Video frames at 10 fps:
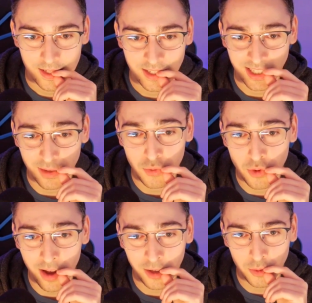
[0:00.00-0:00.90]
J'avoue
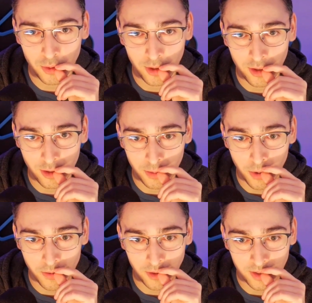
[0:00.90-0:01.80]
que Arthur, euh, le
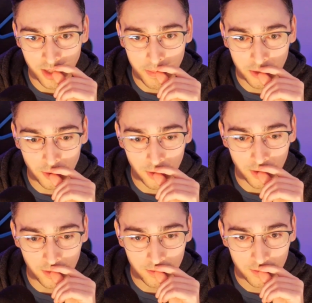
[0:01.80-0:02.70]
pauvre, c'était pas son run.
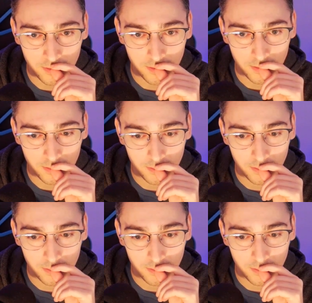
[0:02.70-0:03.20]
là